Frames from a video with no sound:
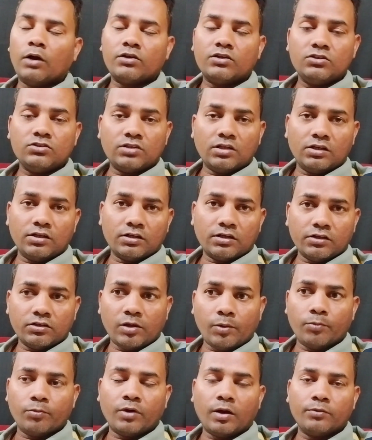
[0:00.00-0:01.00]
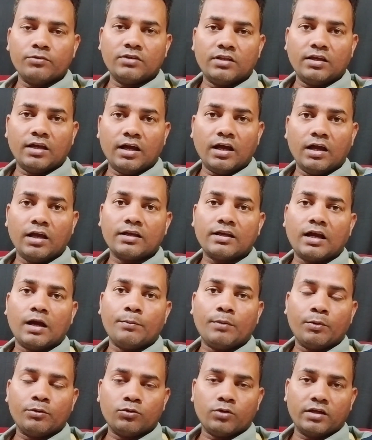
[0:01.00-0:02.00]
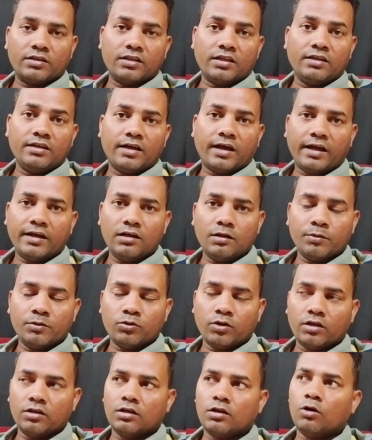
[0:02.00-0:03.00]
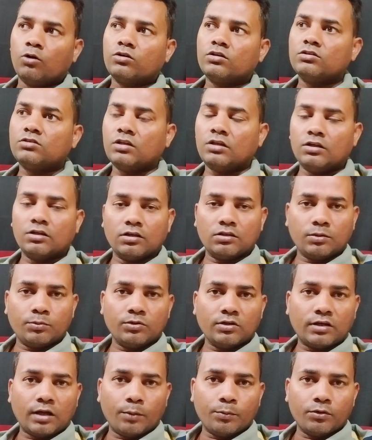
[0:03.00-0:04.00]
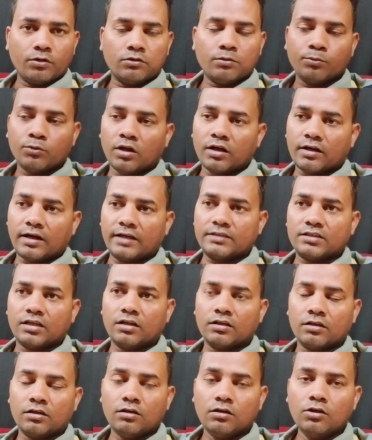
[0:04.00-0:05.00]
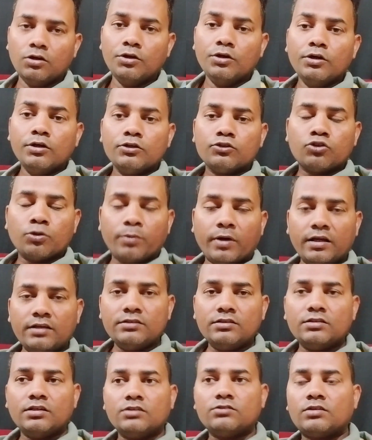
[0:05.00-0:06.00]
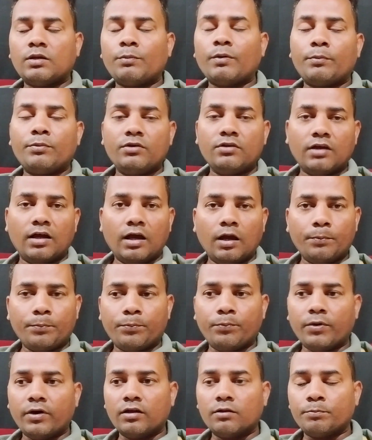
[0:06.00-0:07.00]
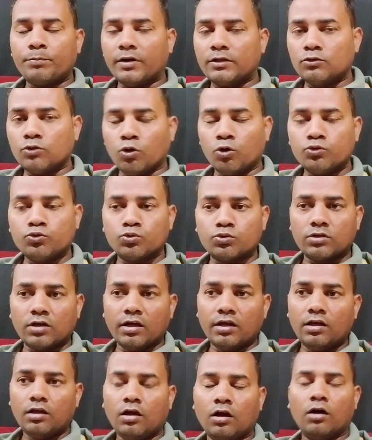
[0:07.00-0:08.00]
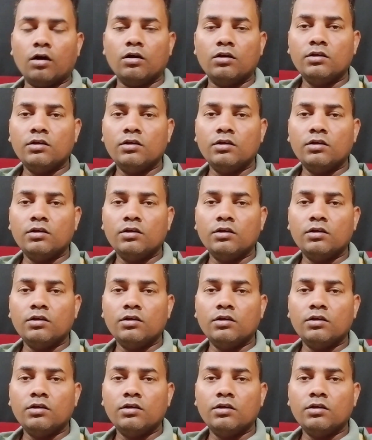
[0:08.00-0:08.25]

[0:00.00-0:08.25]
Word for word: और किस तरीके से हम नया काम बनवाएंगे नई आई डी बनवाएंगे और किस तरीके से अपने कपिल से मुलाकात करेंगे तो भाई ये सब अभी यहाँ पर बंद हो चुका है